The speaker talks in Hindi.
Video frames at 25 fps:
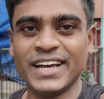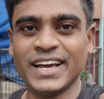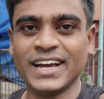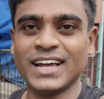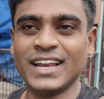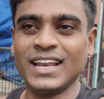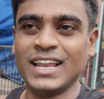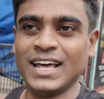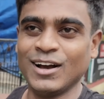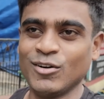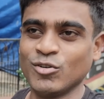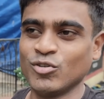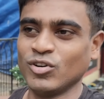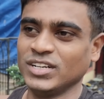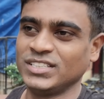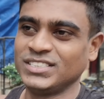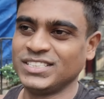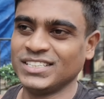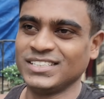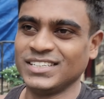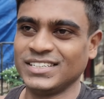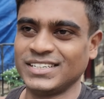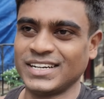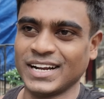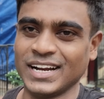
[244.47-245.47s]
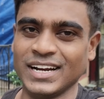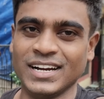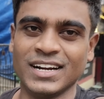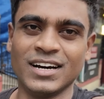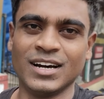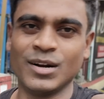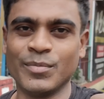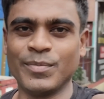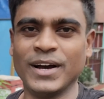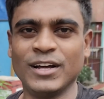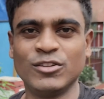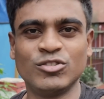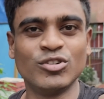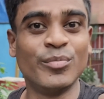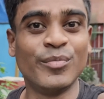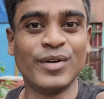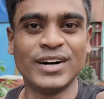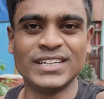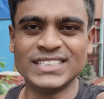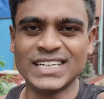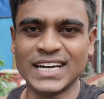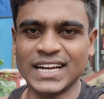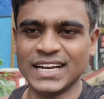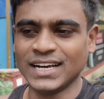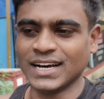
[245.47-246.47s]
नहीं है कि लेग को अच्छे से ट्रेन कर पाए तो
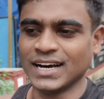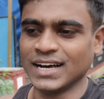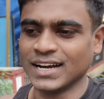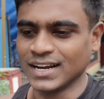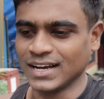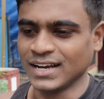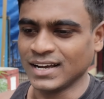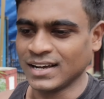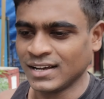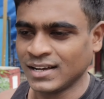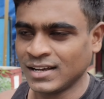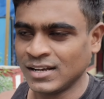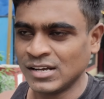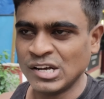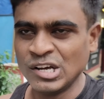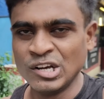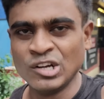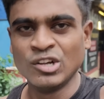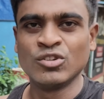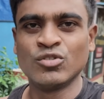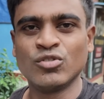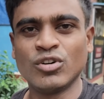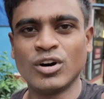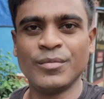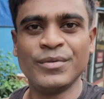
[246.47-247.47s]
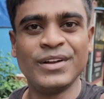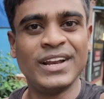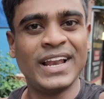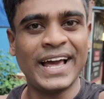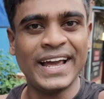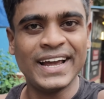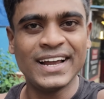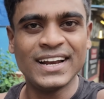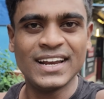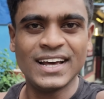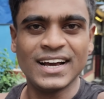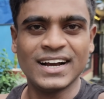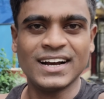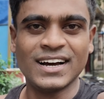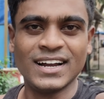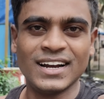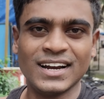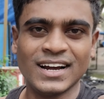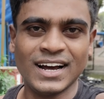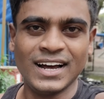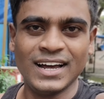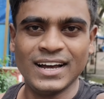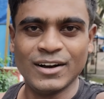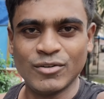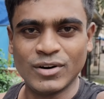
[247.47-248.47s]
मजा नहीं आ रहा है तो अभी लाइंग लेग
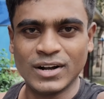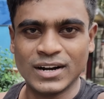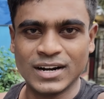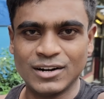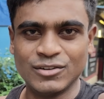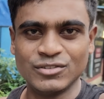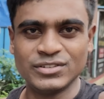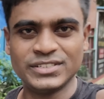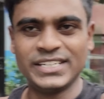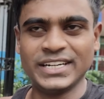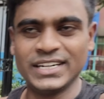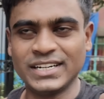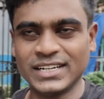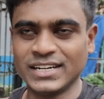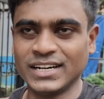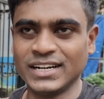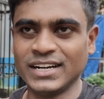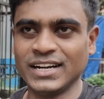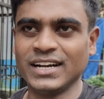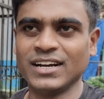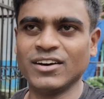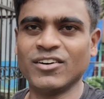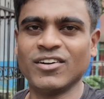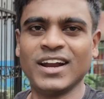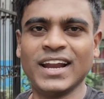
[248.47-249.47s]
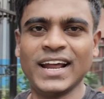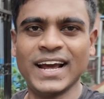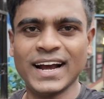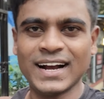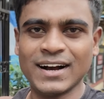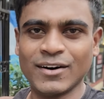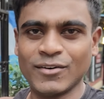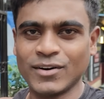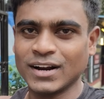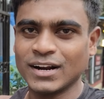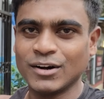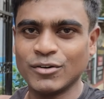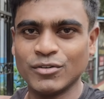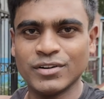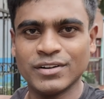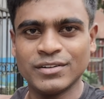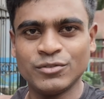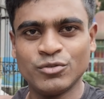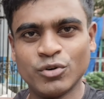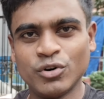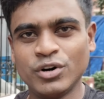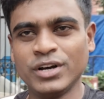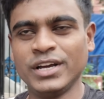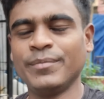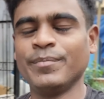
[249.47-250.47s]
कल का एक वर्कआउट सेट करेंगे और लेग का वर्कआउट
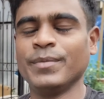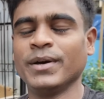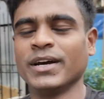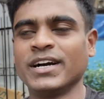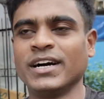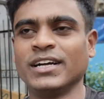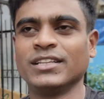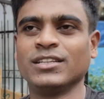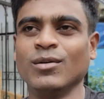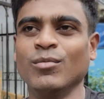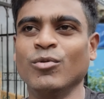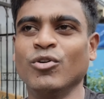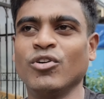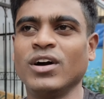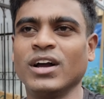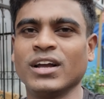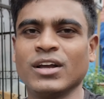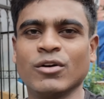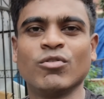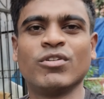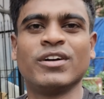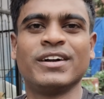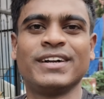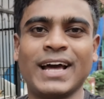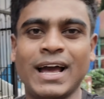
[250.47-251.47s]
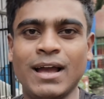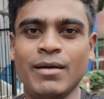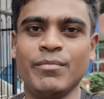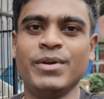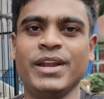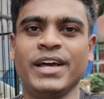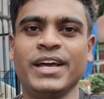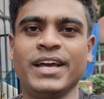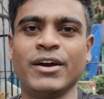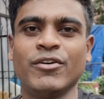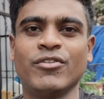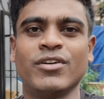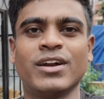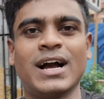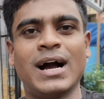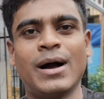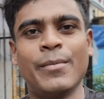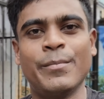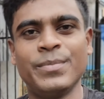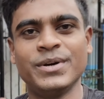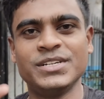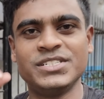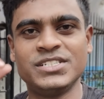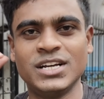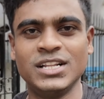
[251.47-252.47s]
दो ही पे खत्म होगा क्योंकि टाइम नहीं है और
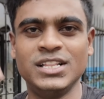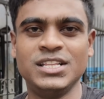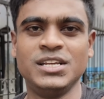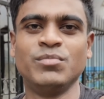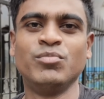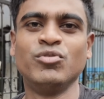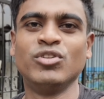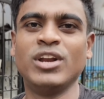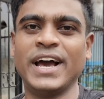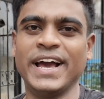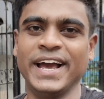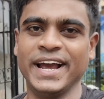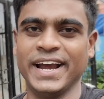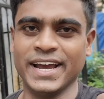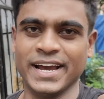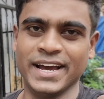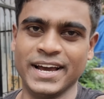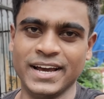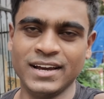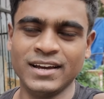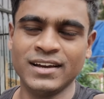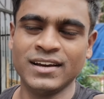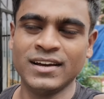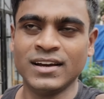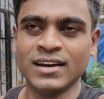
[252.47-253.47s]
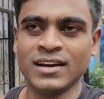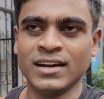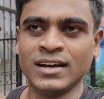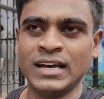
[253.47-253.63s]
काम पे जल्दी बुलाया गया है